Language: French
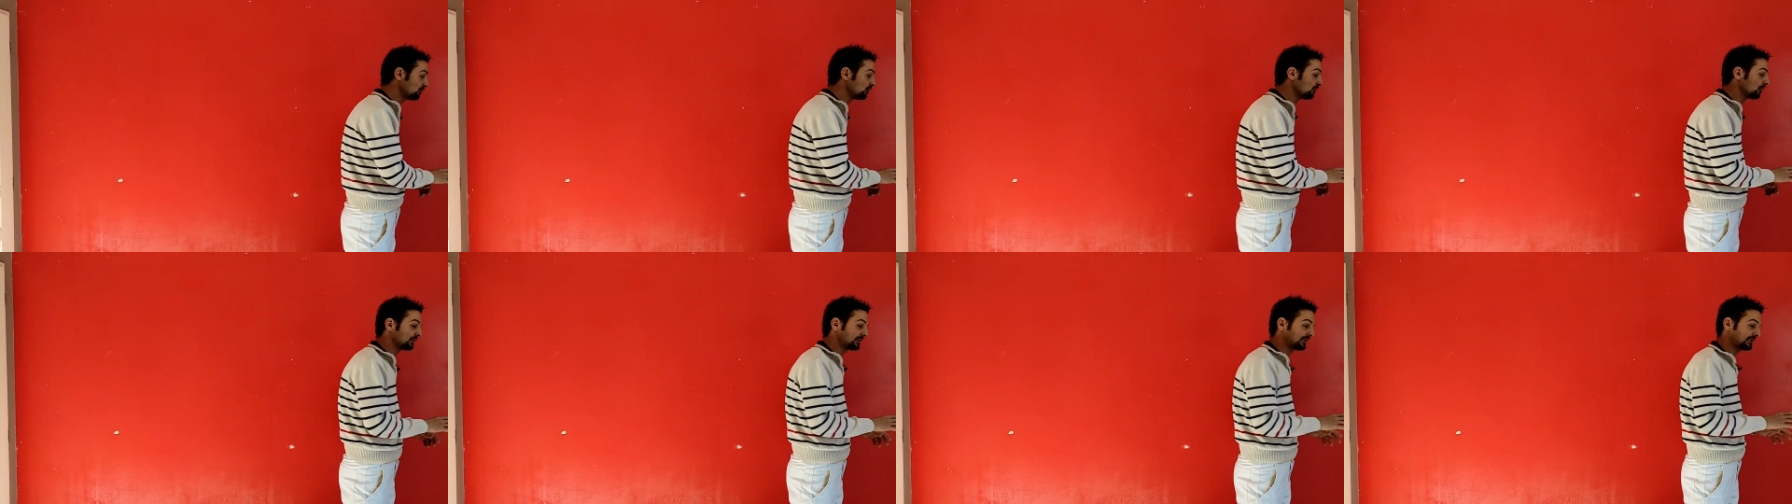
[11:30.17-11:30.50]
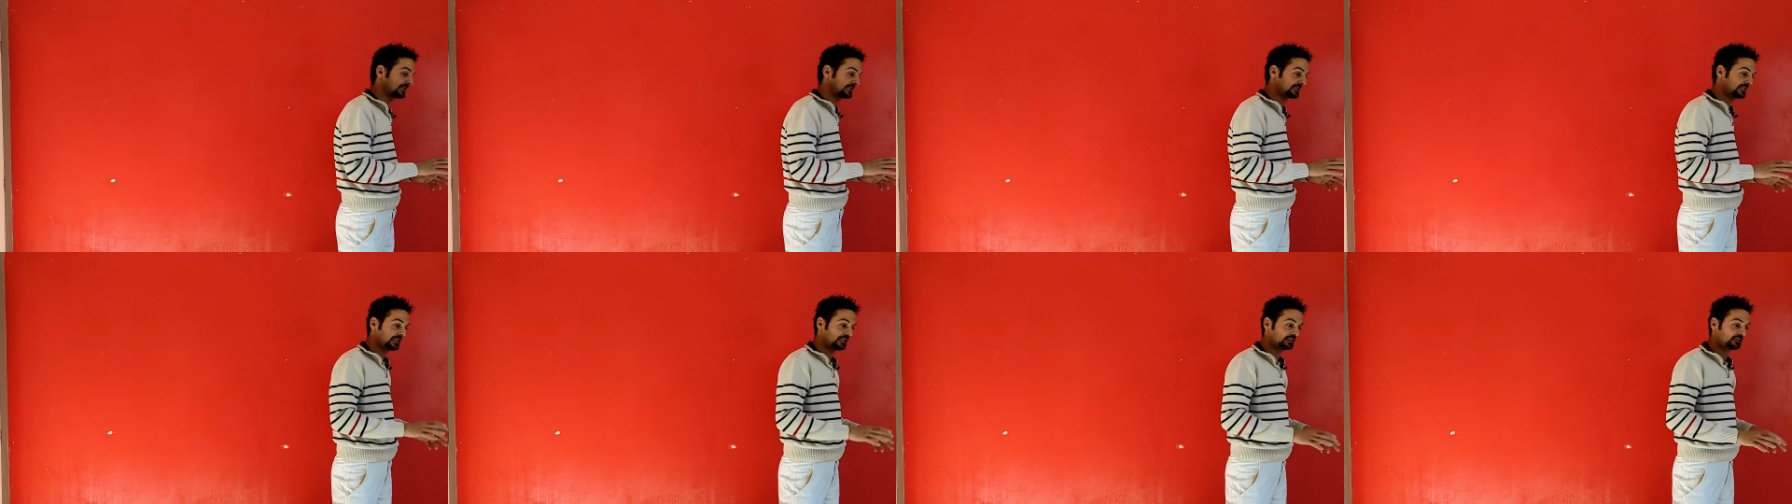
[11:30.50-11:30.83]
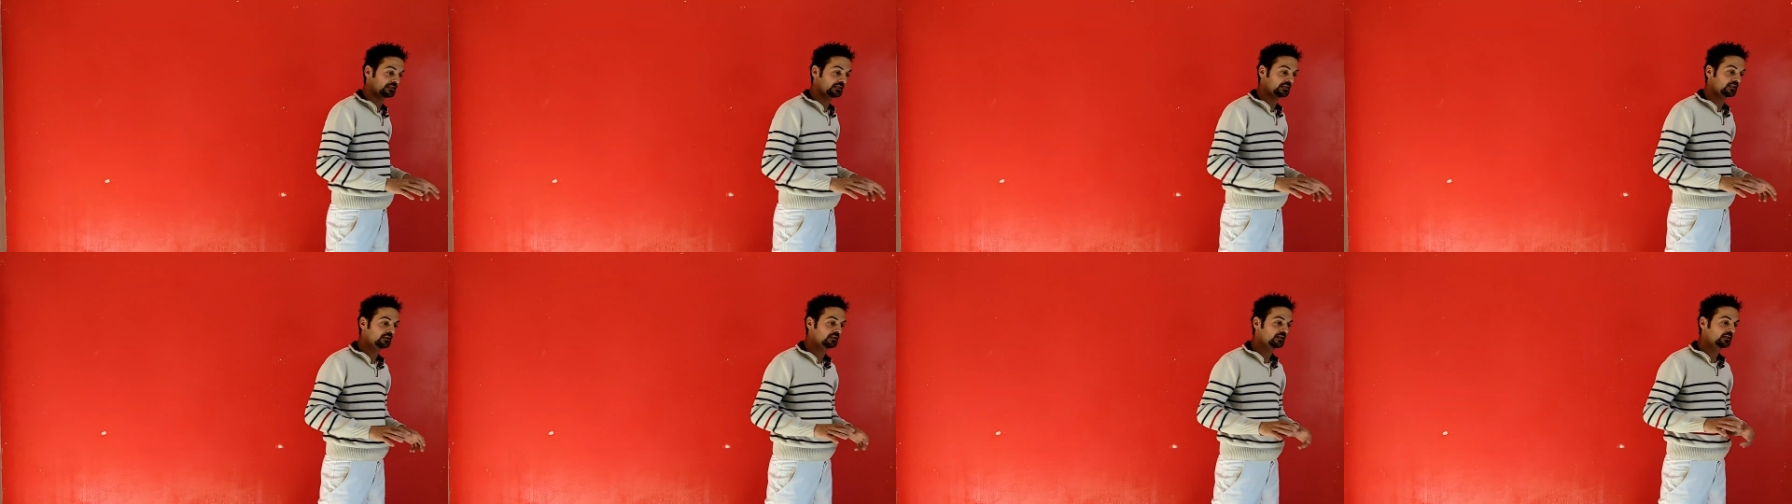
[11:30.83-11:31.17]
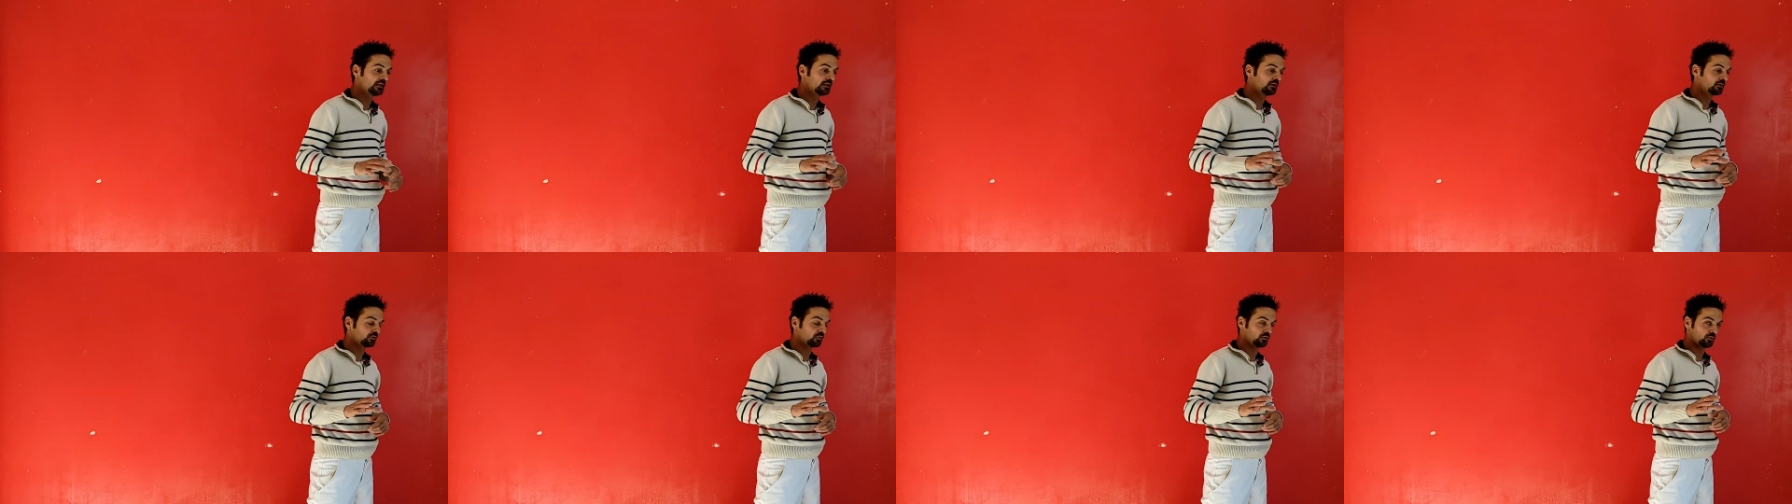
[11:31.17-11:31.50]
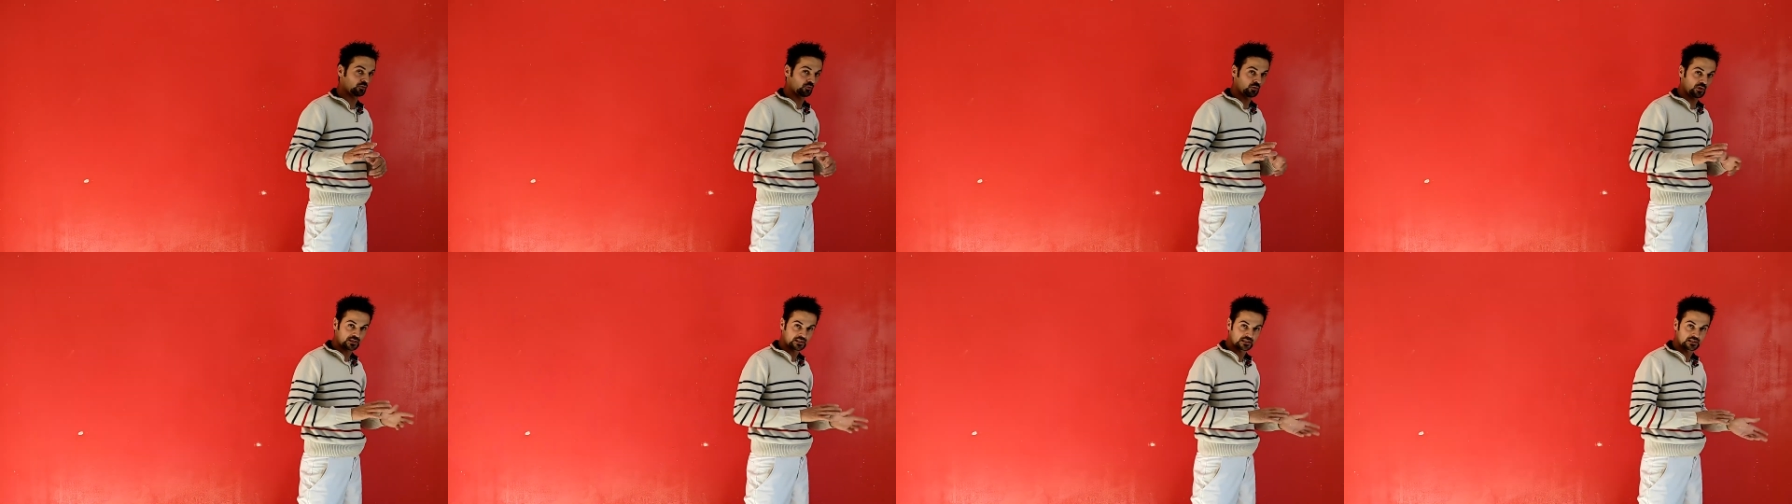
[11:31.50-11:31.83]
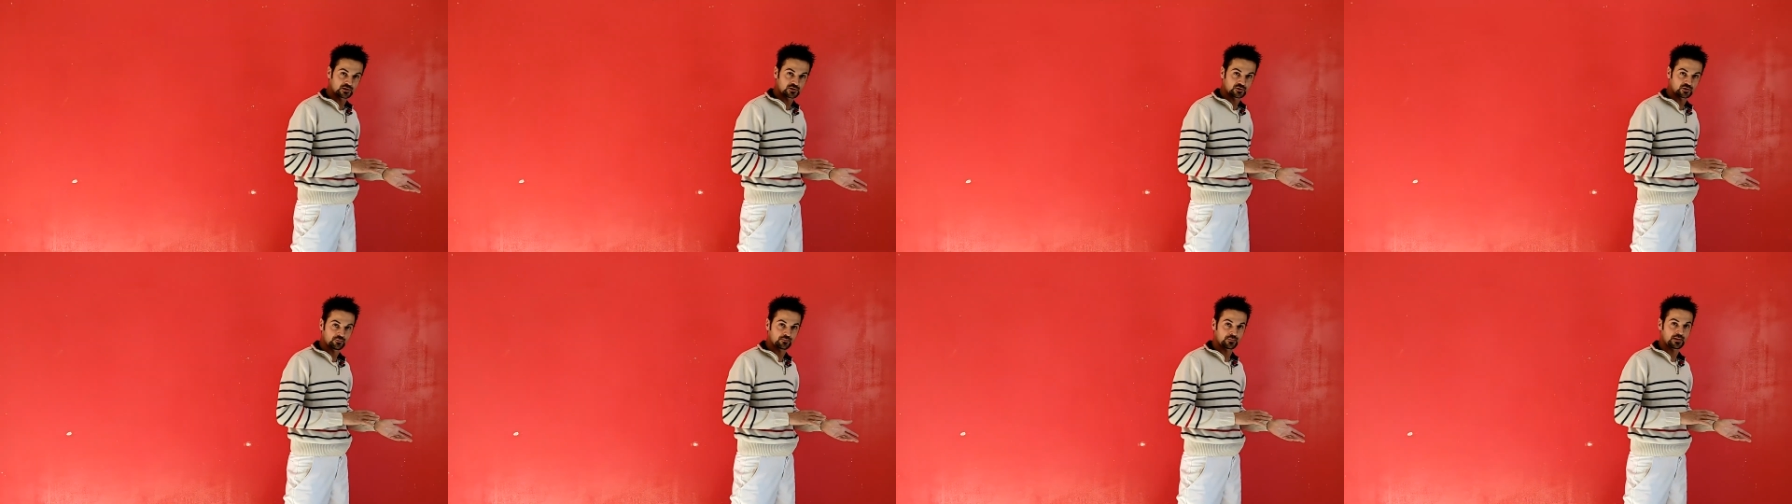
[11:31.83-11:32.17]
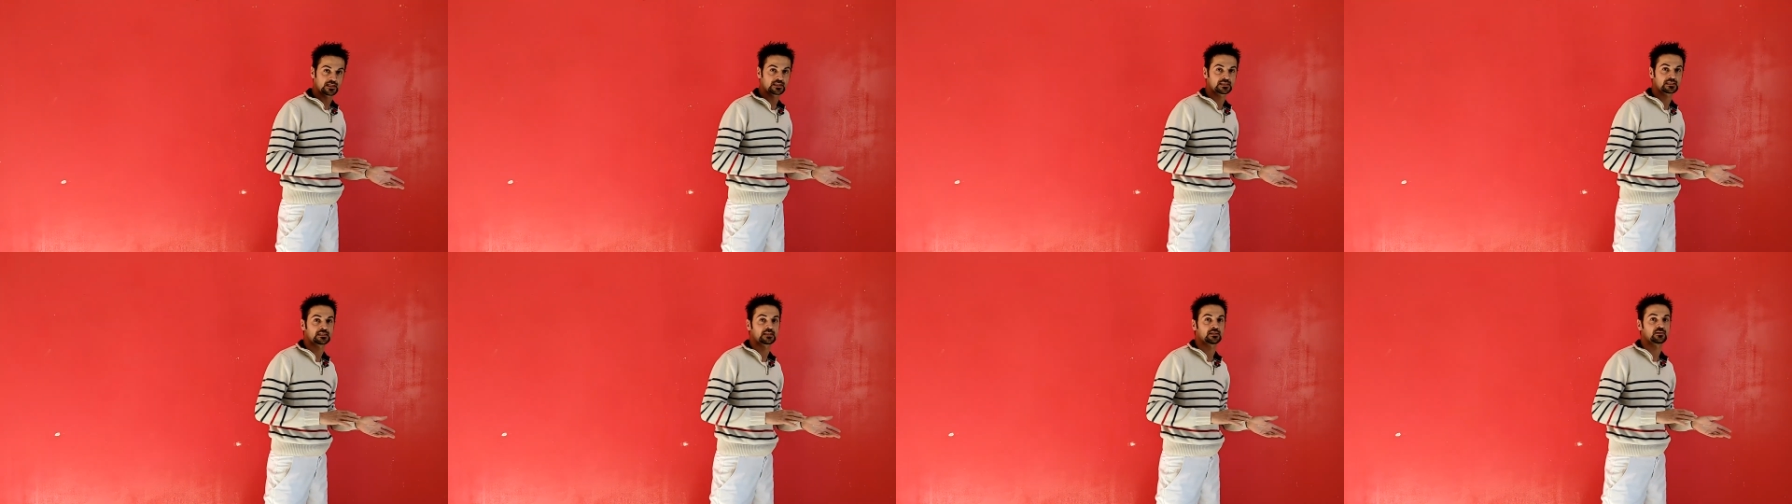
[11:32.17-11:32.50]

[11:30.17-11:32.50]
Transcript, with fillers: où on est certain que quoi qu'il se passe,